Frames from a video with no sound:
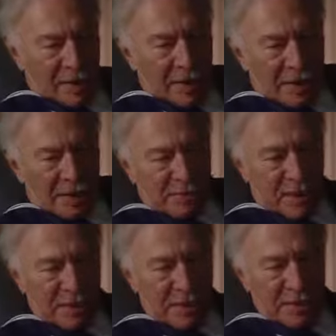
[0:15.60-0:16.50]
Его
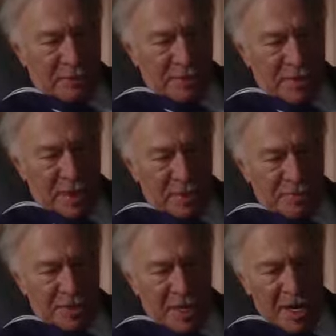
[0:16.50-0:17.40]
барселонский
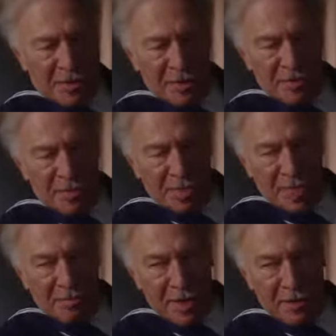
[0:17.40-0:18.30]
музей расположен
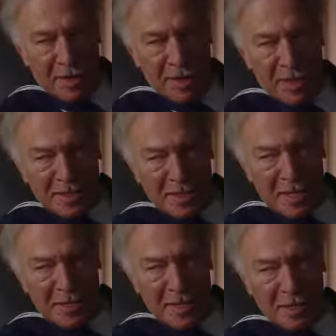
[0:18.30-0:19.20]
совсем рядом с
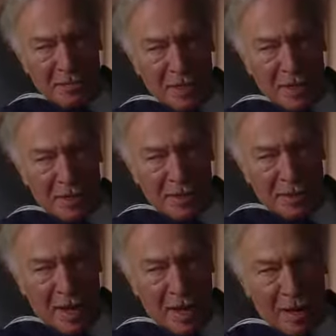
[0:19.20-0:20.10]
Касса де
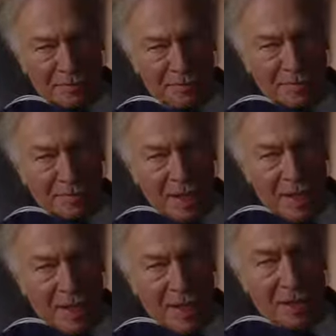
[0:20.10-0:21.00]
Лакаритат.
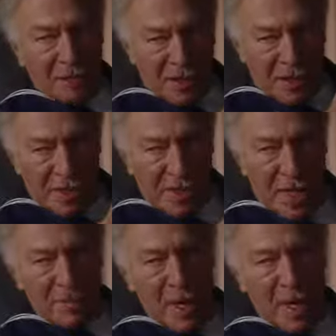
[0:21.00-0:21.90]
А он пронизан
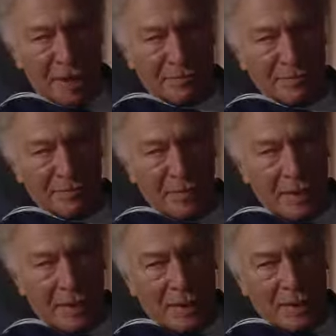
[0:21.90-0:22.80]
тем же светом.
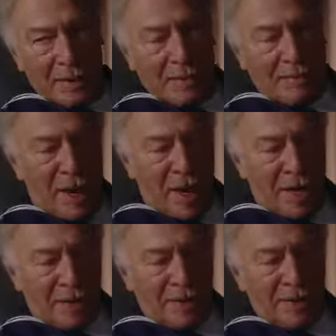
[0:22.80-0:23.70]

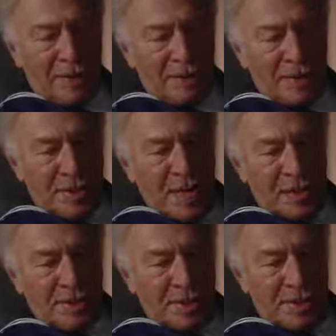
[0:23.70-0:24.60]
Майер установил
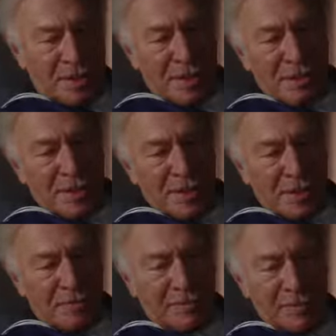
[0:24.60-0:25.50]
там серию
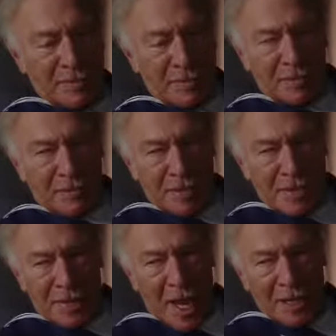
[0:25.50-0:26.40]
световых люков с
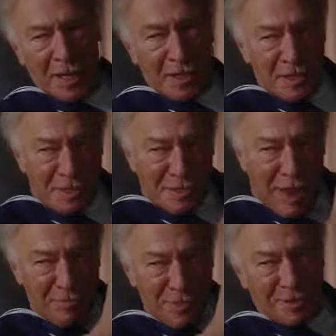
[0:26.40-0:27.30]
жалюзи, чтобы
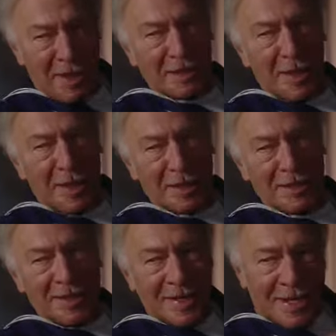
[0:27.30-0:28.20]
схватить этот
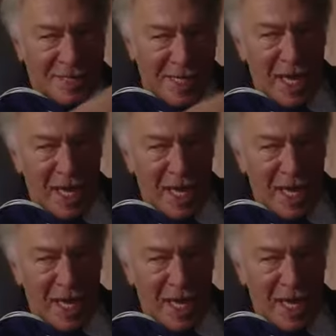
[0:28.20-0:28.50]
свет